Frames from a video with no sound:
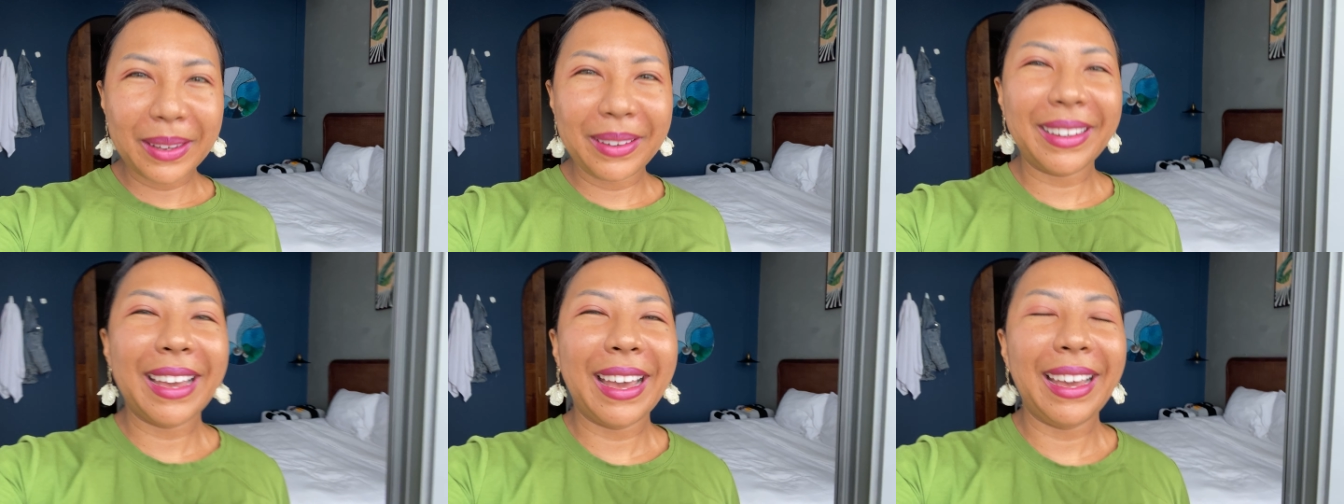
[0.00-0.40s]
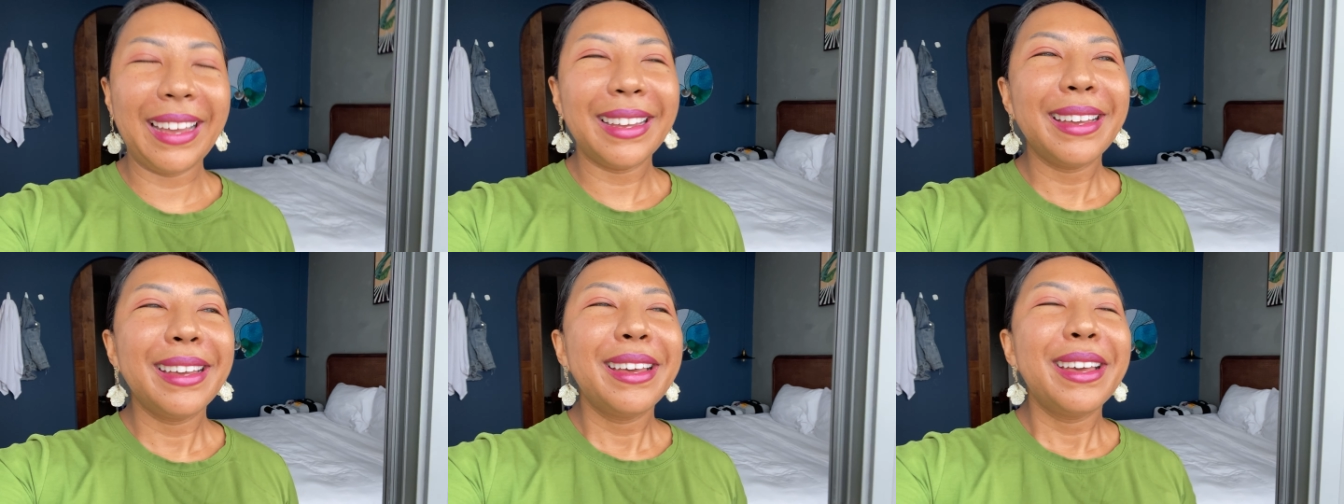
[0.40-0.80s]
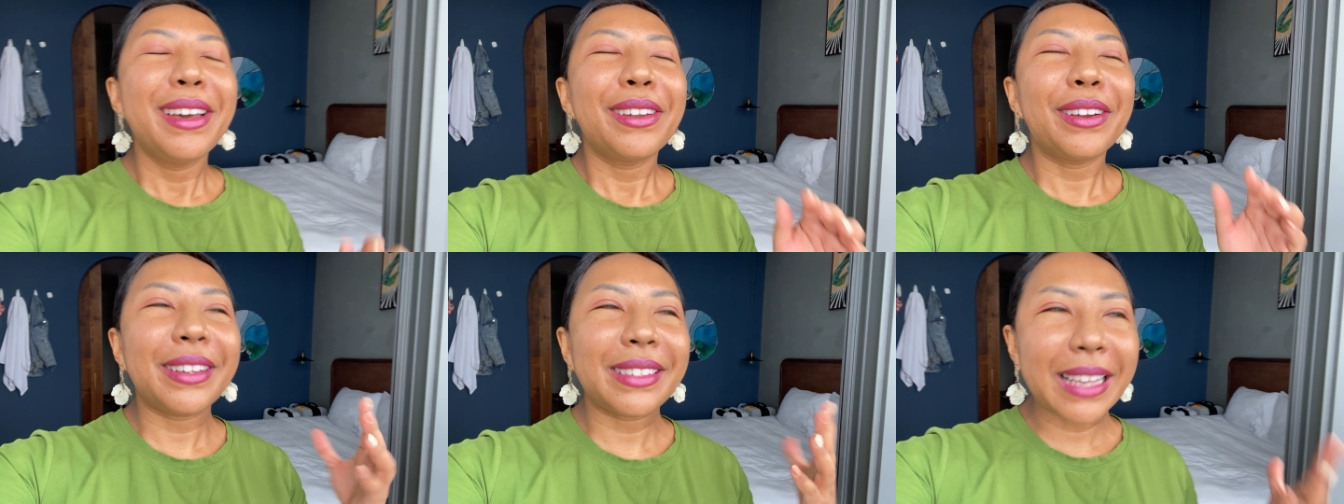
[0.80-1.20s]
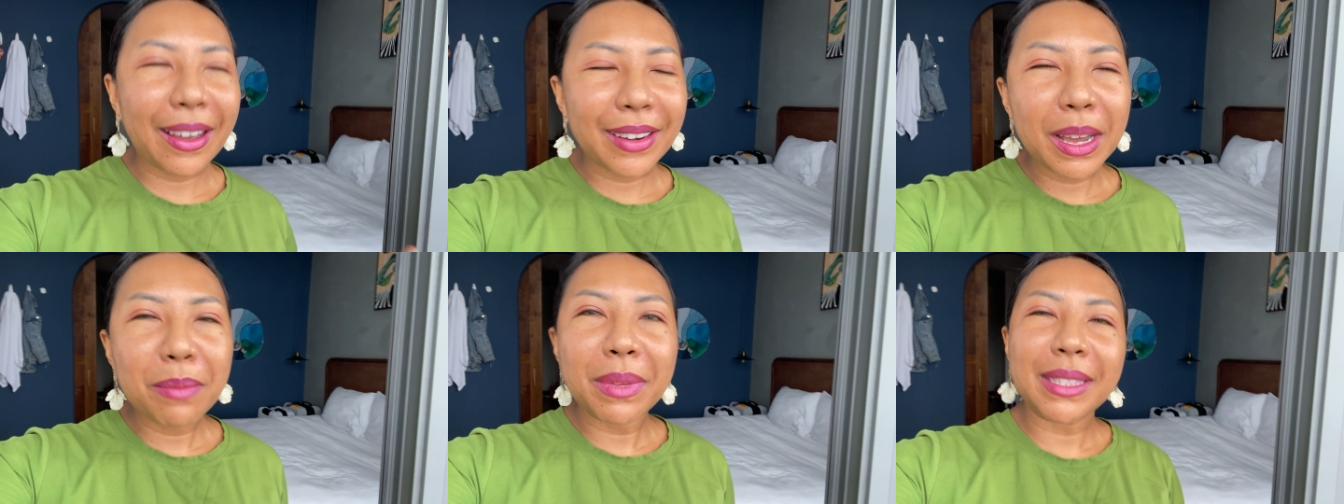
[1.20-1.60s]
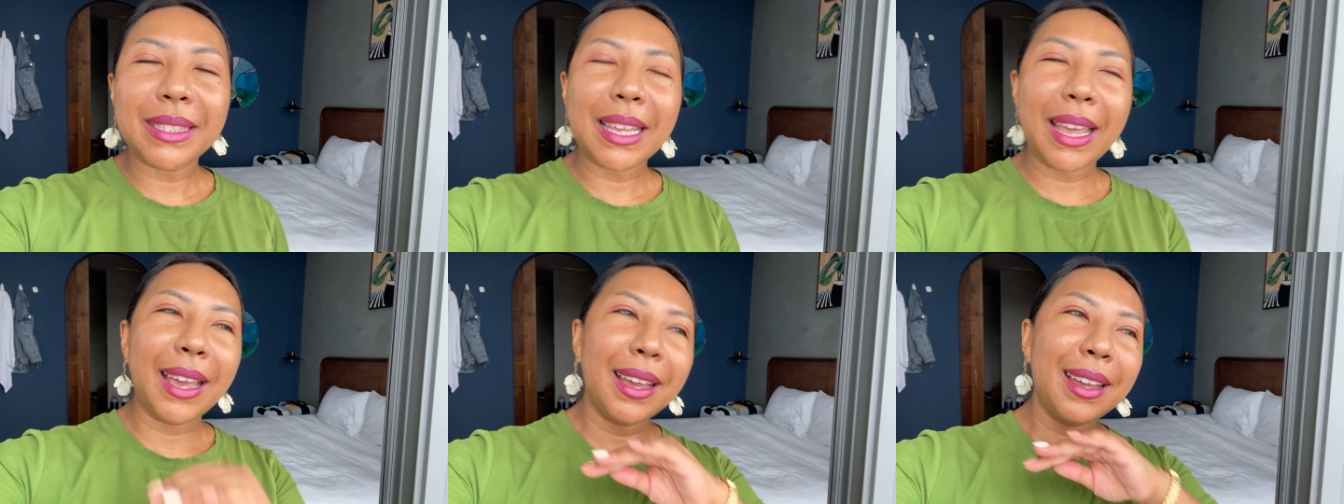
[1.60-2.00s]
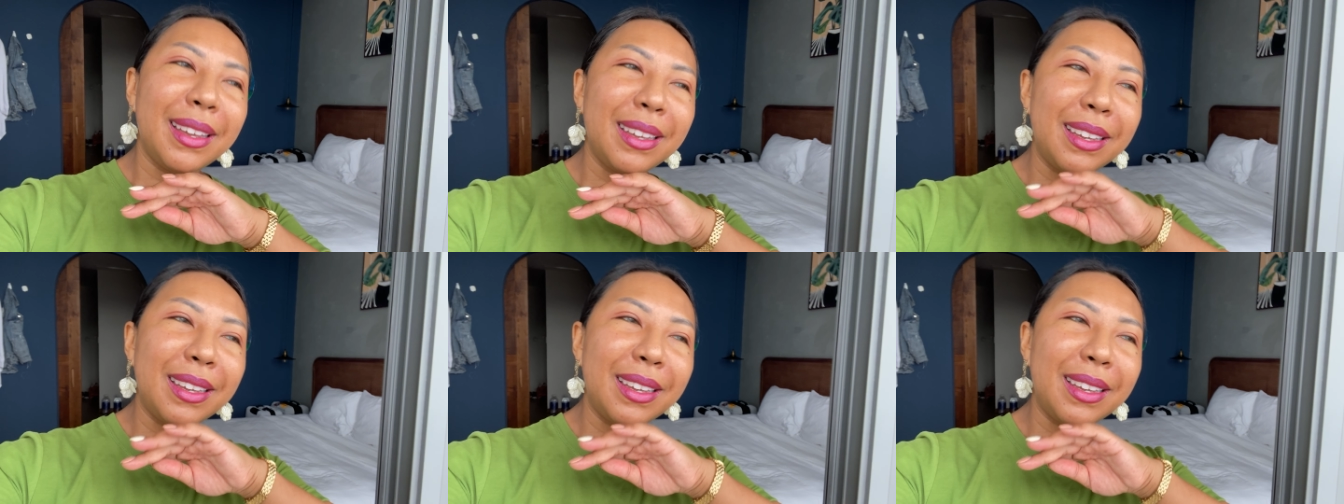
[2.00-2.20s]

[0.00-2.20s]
ok rồi sau đó mình sẽ